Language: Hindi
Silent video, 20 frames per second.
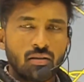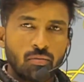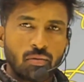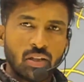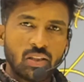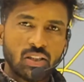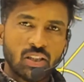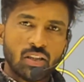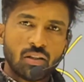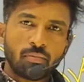
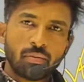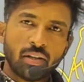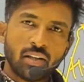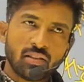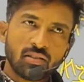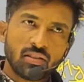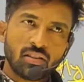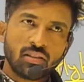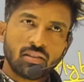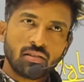मान सकते
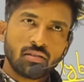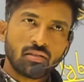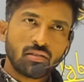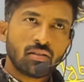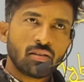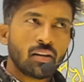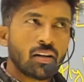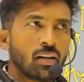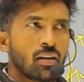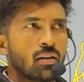प्लांट से
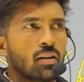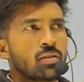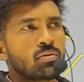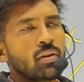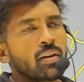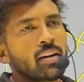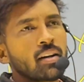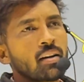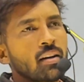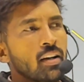
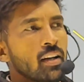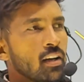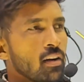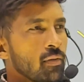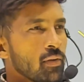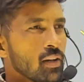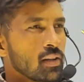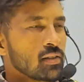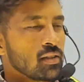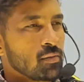आइसोलेट कर लिया
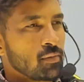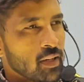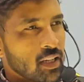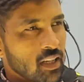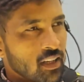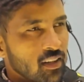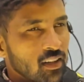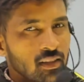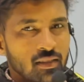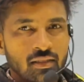फिर किसी
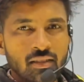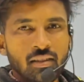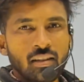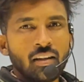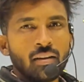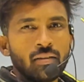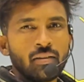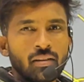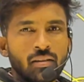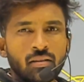बैक्टीरिया से
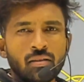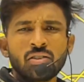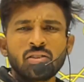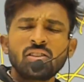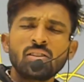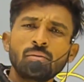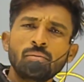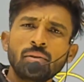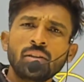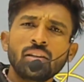या फिर
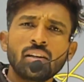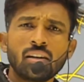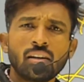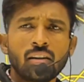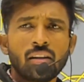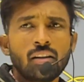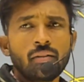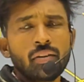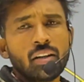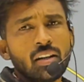किसी भी
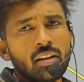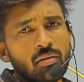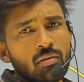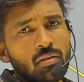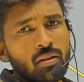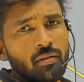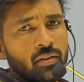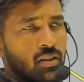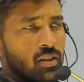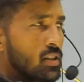लिविंग या नॉन
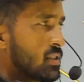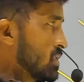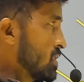लिविंग थिंग